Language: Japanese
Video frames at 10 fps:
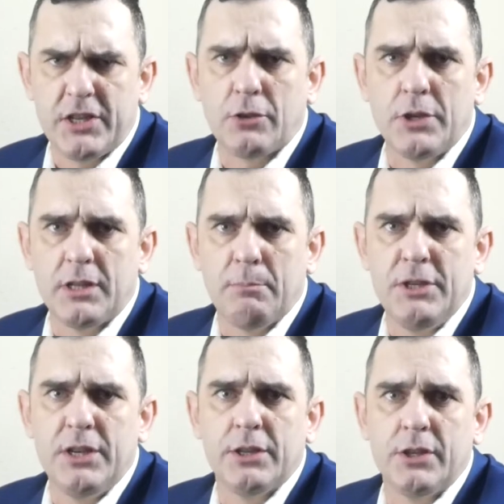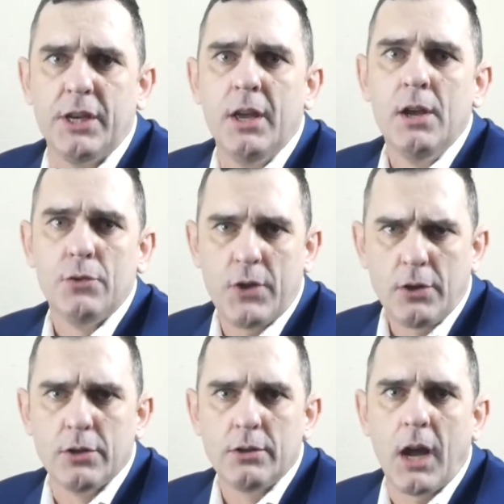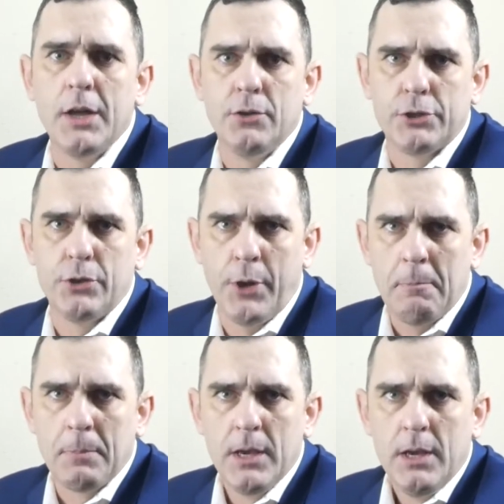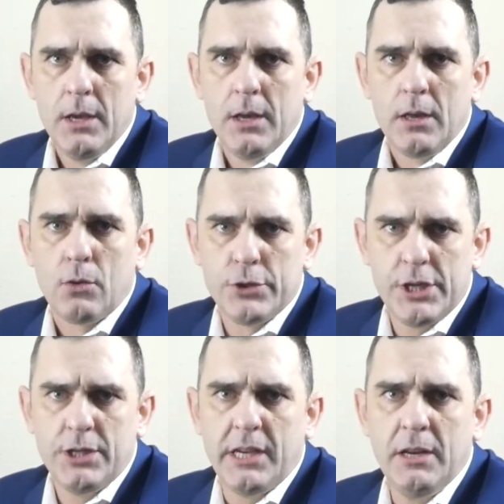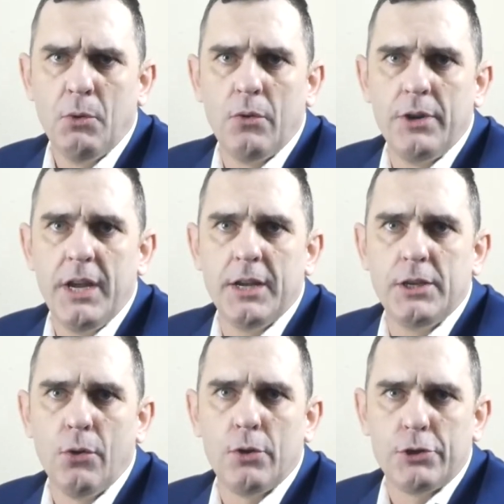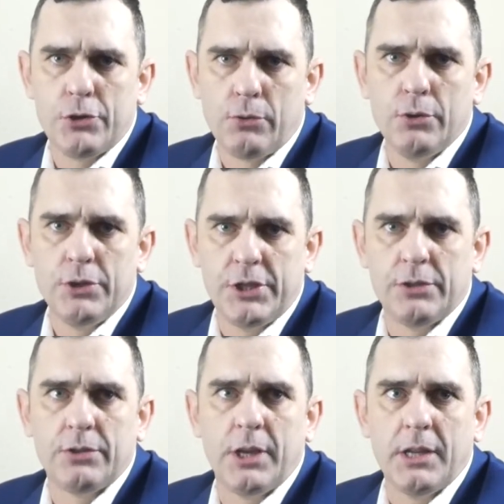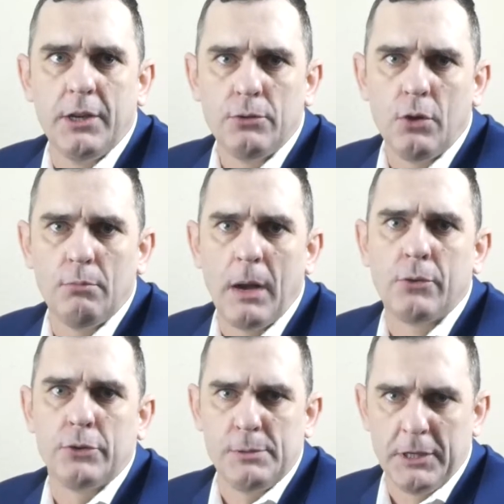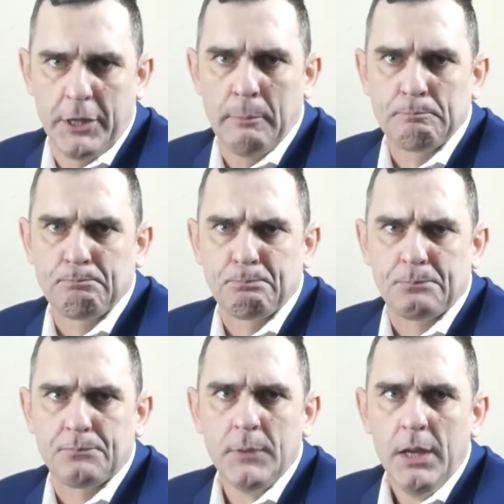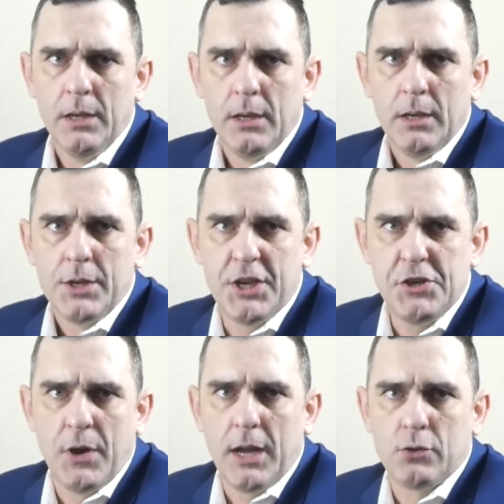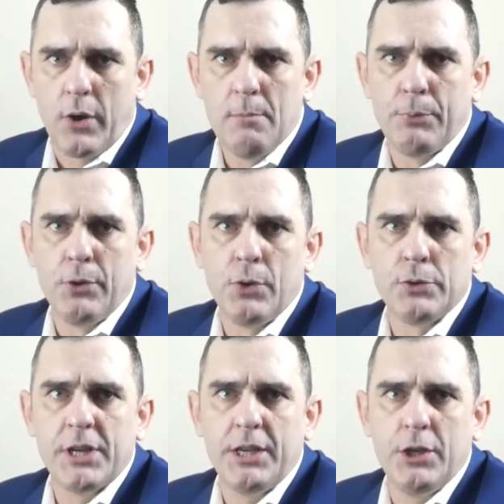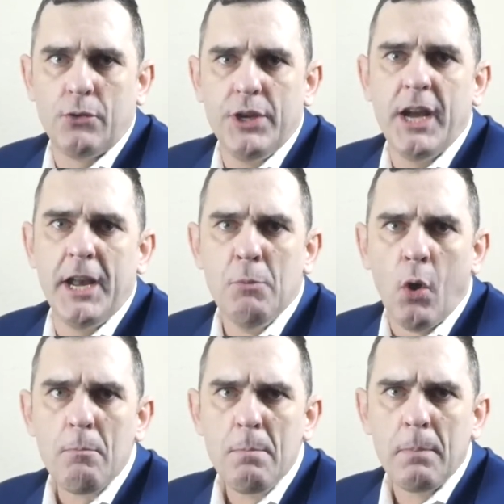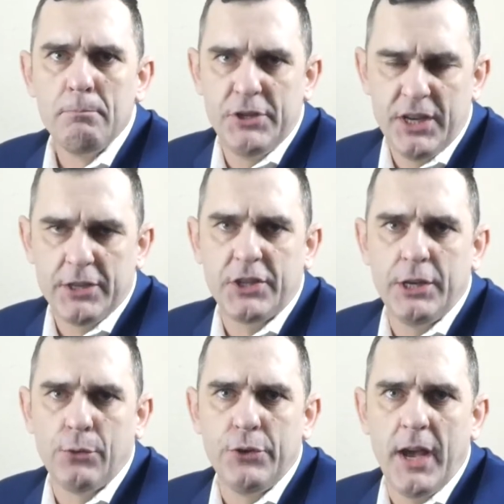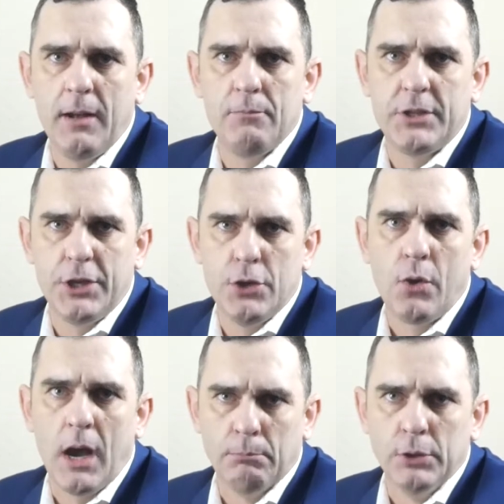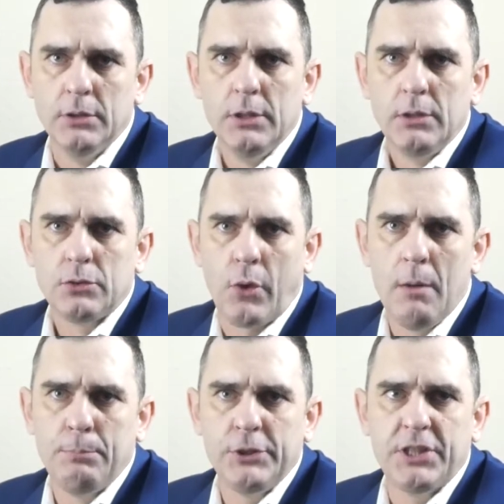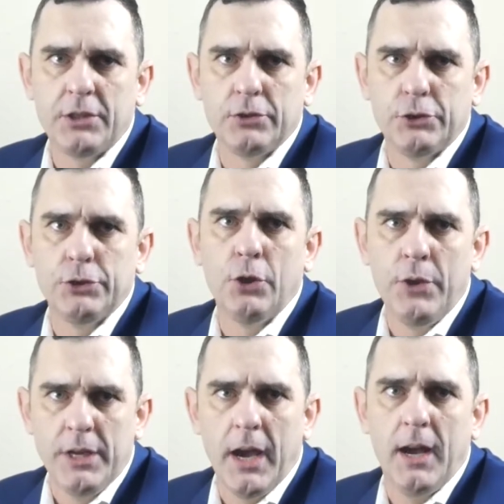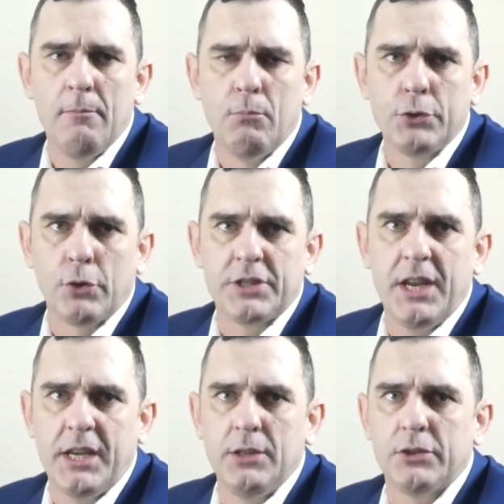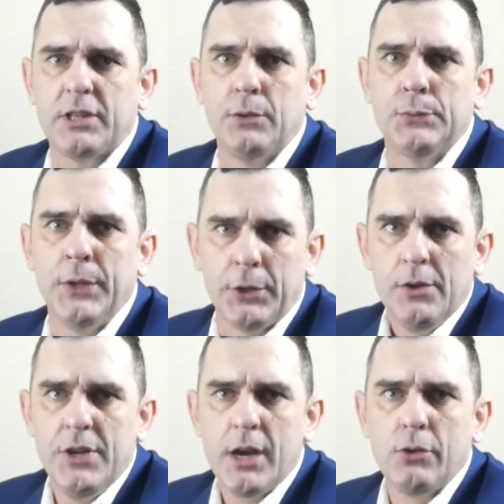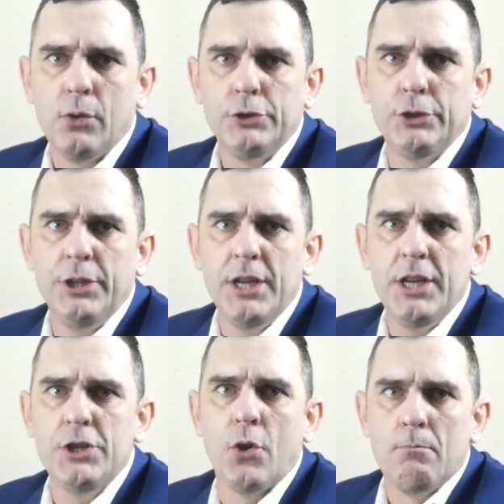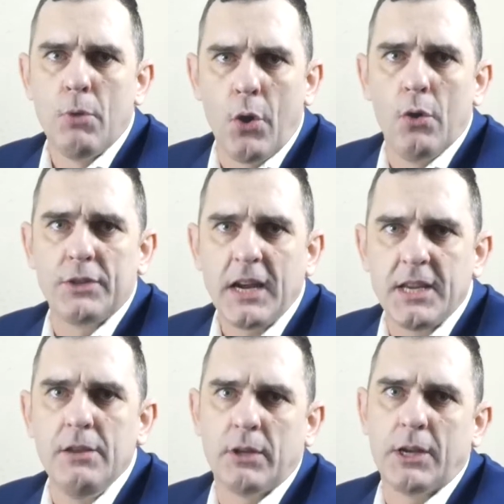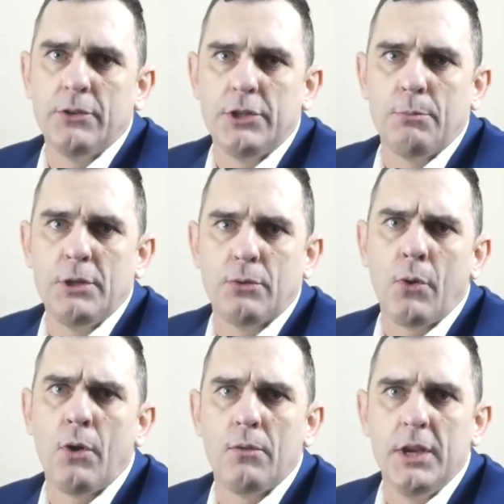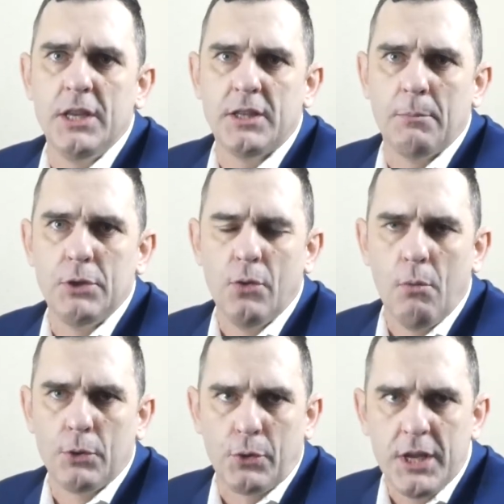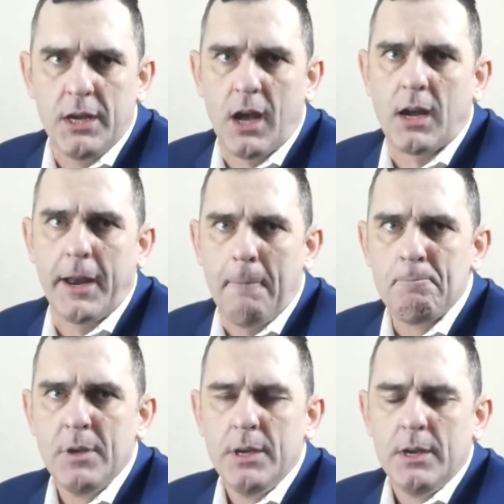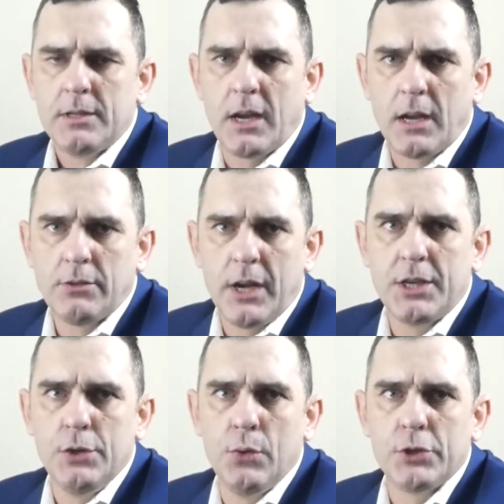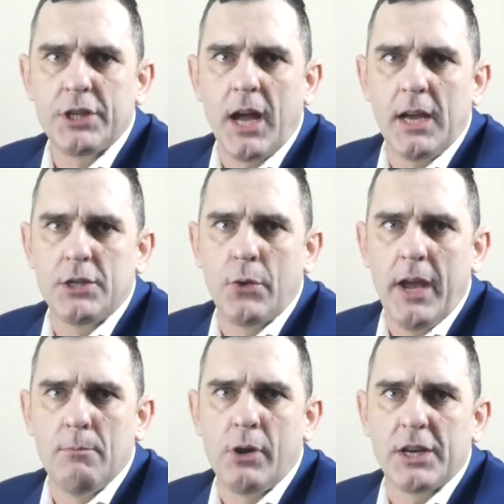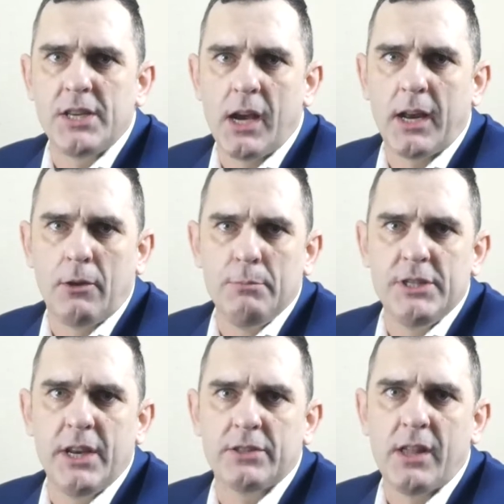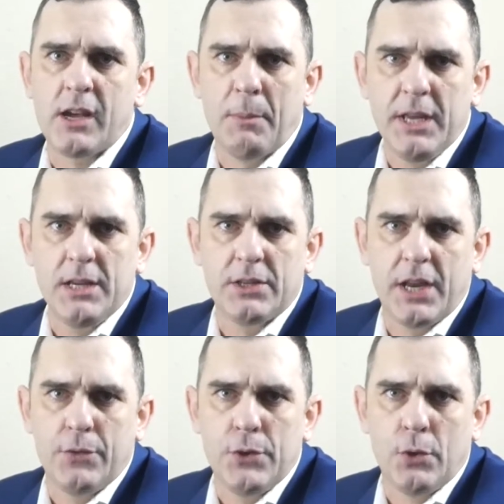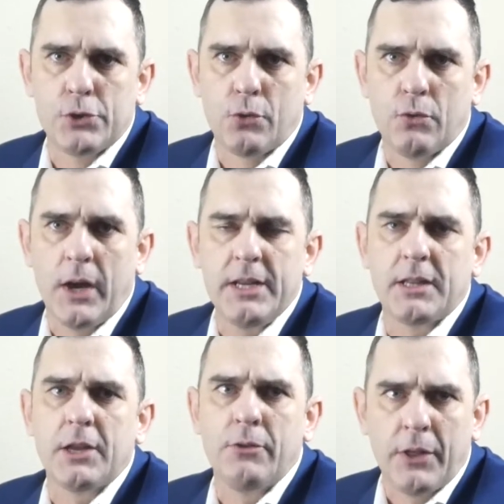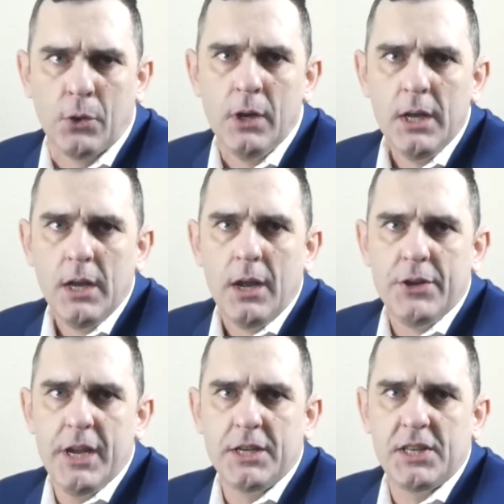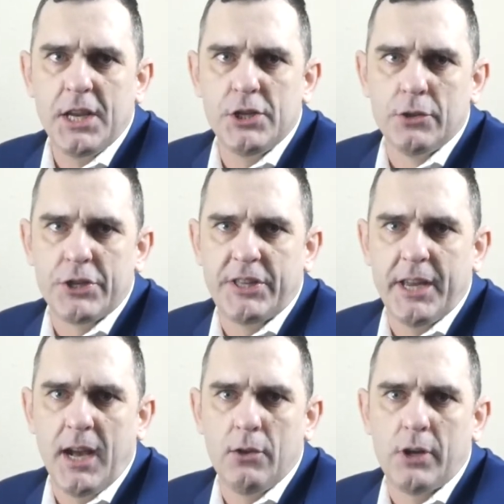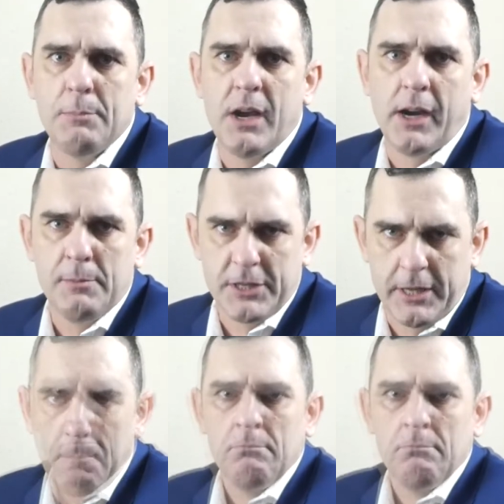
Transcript: たといったビジネスに深く関与しており、個人的にも利益を取得し続けていると暴露しました。記事はトランプの納税記録以外にもビジネス記録や企業幹部、トランプ施設従業員や元政権のスタッフなど250人以上もの多岐にわたる人々とのインタビューをもとに書かれ多額な寄付をした人や昔ながらのビジネス仲間に政府要職を割り当てるなど利益政治の姿勢が浮かび上がりました